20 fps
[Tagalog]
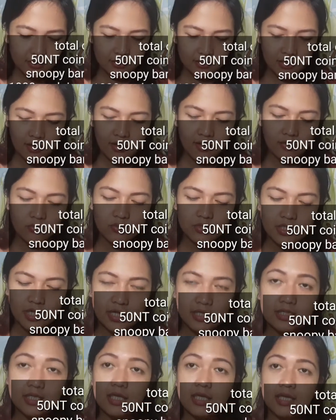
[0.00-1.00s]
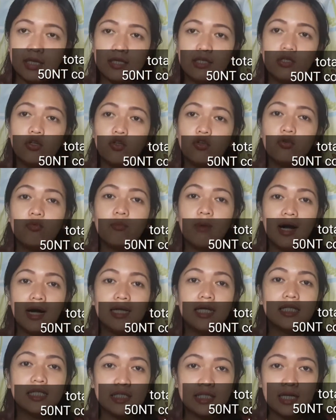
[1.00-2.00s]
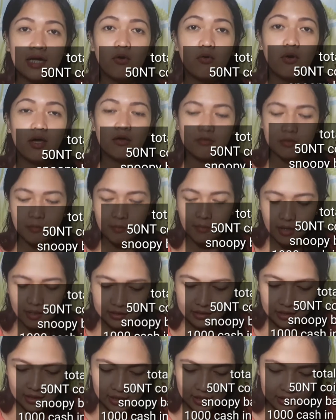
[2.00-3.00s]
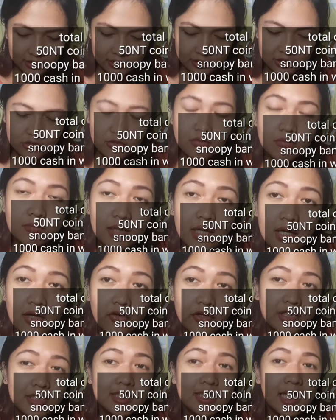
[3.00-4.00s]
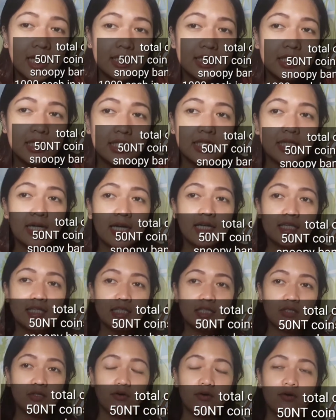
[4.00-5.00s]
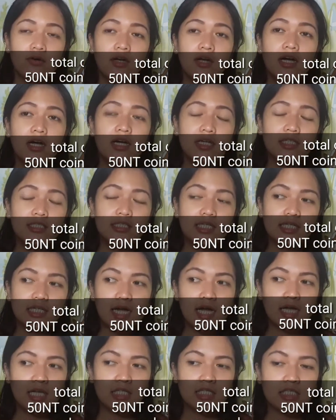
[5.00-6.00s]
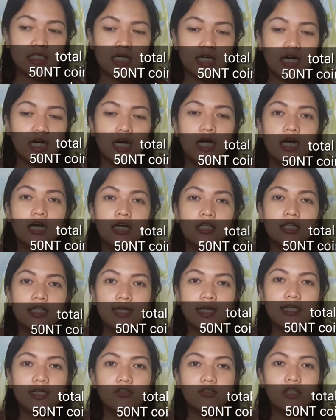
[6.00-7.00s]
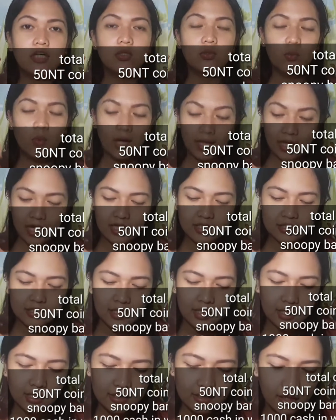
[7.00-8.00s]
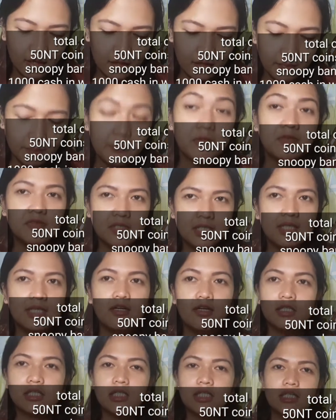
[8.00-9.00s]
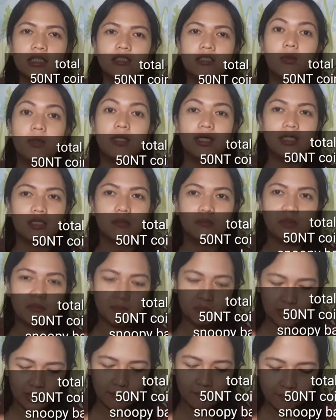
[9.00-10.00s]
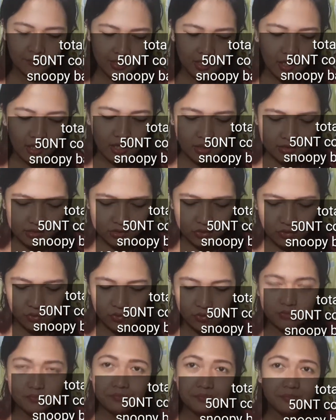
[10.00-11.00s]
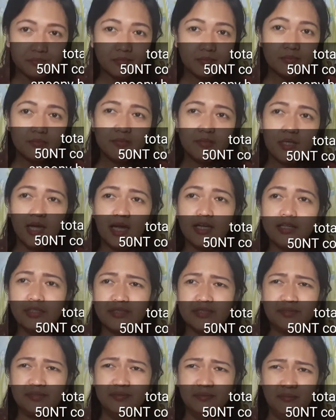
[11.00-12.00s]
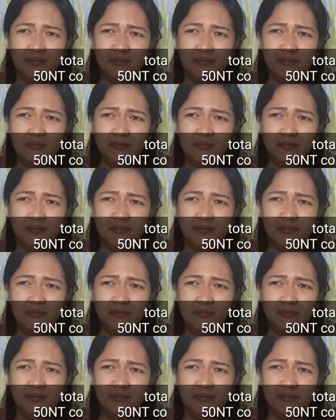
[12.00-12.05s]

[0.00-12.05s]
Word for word: na kung saan eh, yun yung mga natitira ko every month. Tapos yung mga coins natin, kagaya nito, is nagkakalaga siya 3,100 ah 50 yan 3,150 so ayun